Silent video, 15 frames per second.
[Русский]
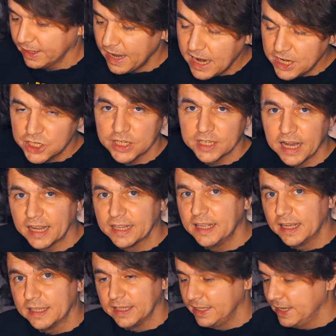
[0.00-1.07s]
раньше
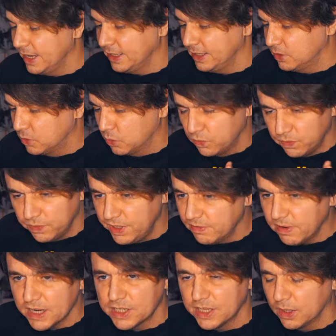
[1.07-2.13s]
когда-то я
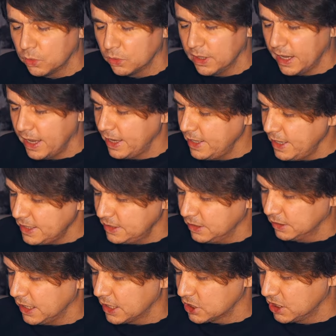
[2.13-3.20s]
неважно, куда я
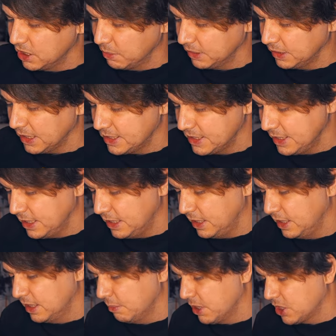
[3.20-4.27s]
ездил, даже на
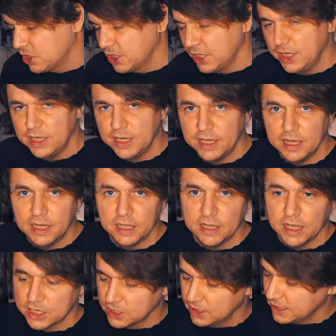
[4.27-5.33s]
мотоцикле, на машине или
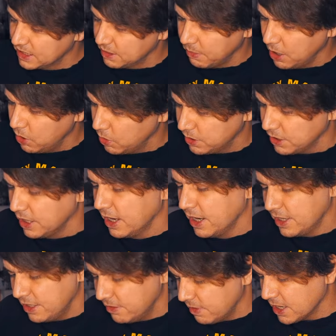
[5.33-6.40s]
даже на самолете,
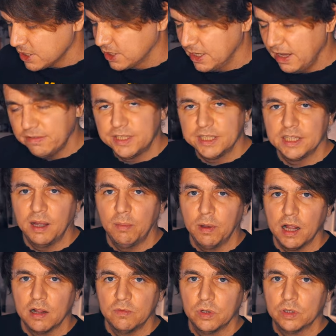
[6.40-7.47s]
неважно, я всегда
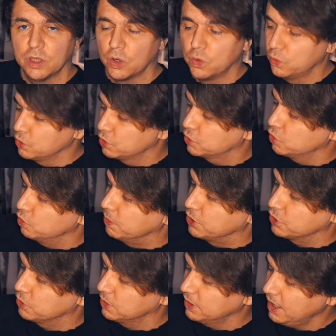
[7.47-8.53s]
брал вот такую
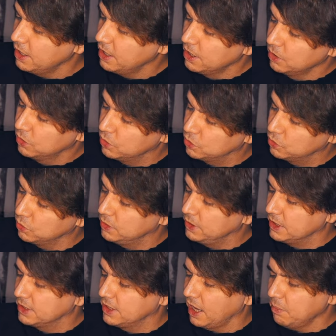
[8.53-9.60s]
сумочку, да, то есть тут
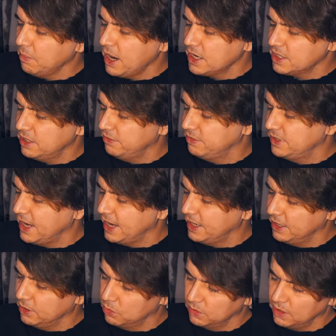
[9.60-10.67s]
есть кармашки
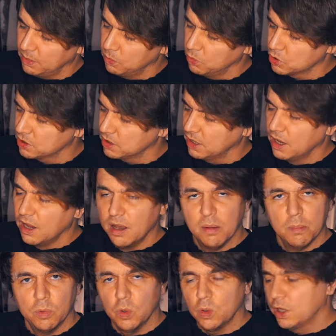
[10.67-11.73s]
всякие, туда можно
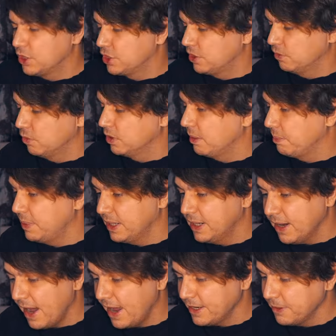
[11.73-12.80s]
много чего
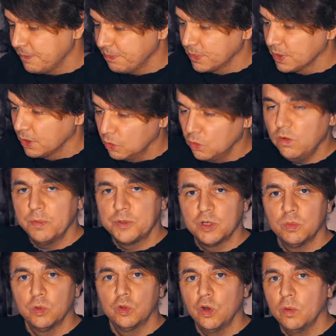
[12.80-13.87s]
напихать, ну, в
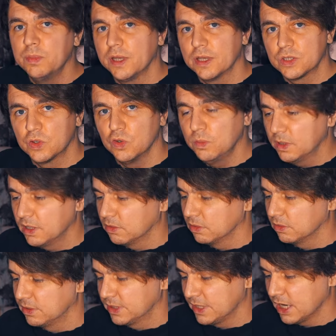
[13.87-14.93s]
общем, удобная сумка,
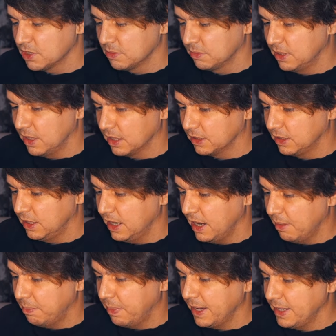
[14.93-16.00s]
вот, скажем так,
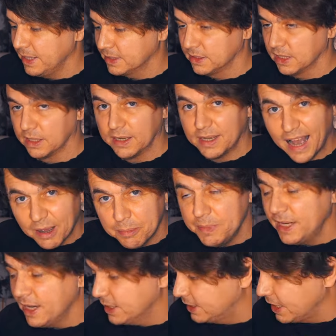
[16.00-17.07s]
для поездок, как
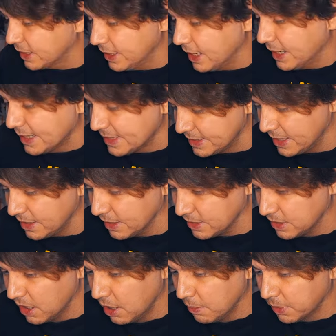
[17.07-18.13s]
мне тогда
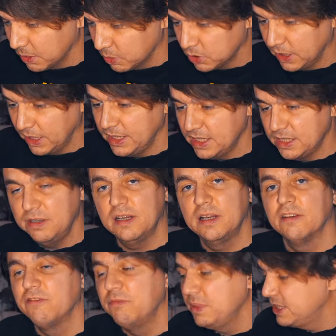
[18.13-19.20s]
казалось, потому что она
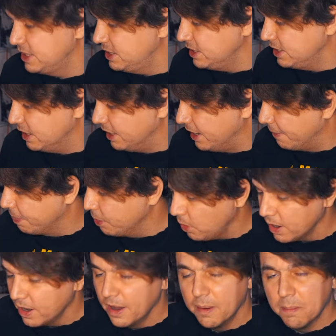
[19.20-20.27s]
действительно вместительная.
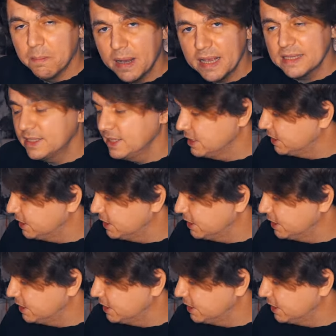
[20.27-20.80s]
Но масса